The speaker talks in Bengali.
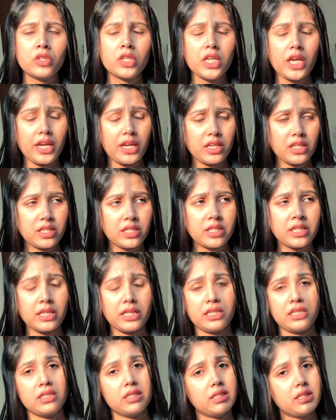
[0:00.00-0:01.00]
টেক্সট
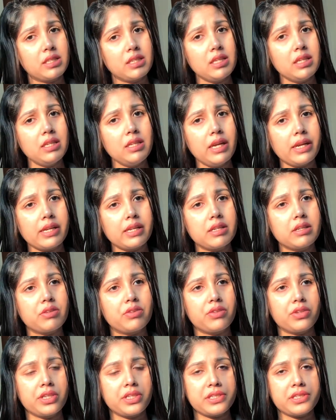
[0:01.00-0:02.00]
এসেছে একটা
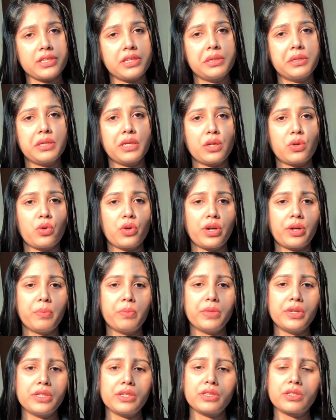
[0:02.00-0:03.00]
ড্রেসের
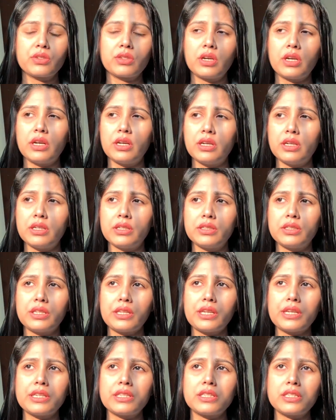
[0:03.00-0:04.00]
রিকোয়ারমেন্ট
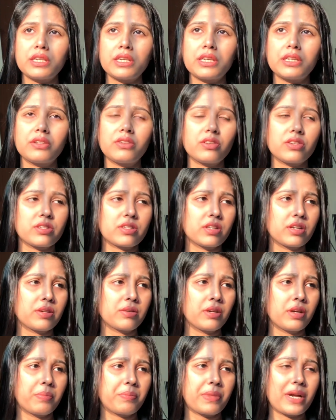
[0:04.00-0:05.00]
দিয়ে যে এই ড্রেসের
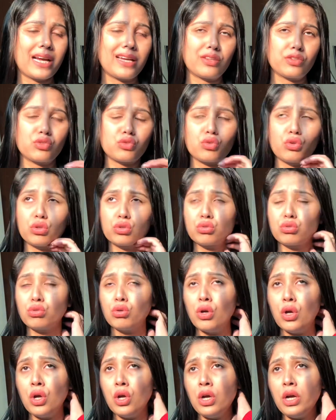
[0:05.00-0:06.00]
প্রাইস কত
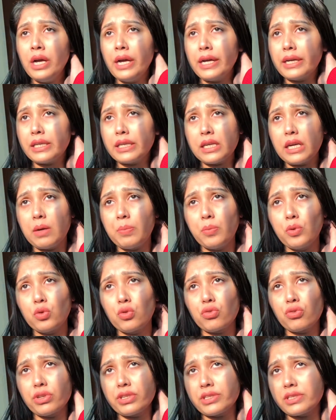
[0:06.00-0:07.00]
একটা
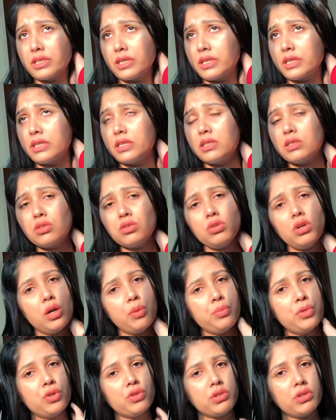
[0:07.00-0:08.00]
কাপল ড্রেস আর কি সো
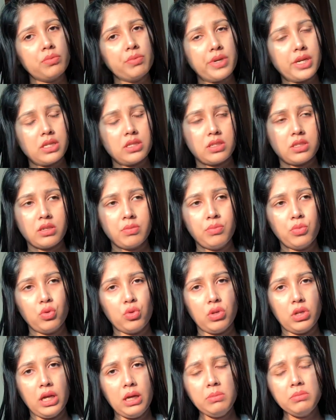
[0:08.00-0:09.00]
আমি ওটার প্রাইসটা
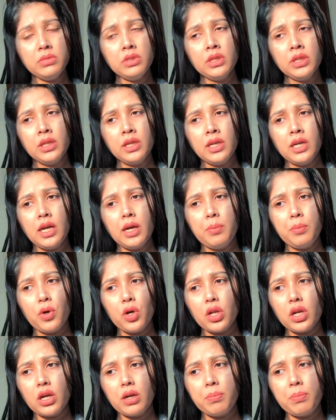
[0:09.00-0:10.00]
বললাম
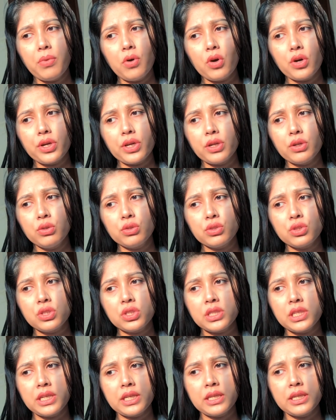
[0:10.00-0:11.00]
বলার পরে
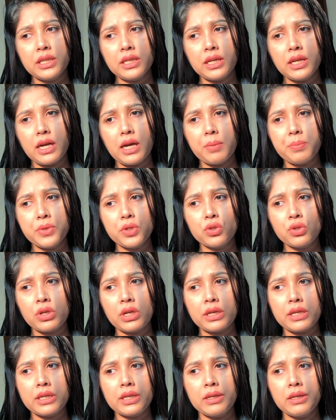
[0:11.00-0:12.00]
হচ্ছে আমি
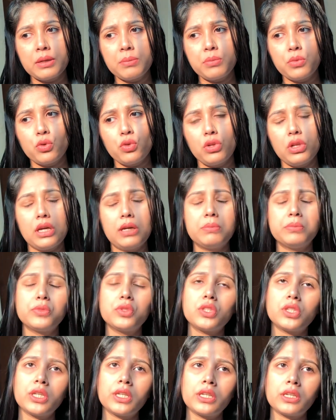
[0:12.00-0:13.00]
ওনাকে বললাম
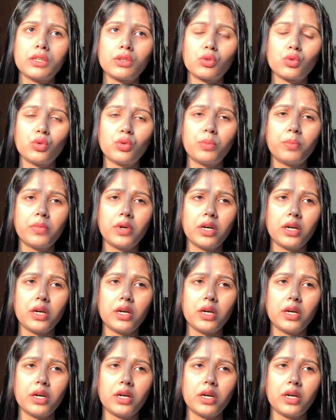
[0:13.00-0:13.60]
যে এরকম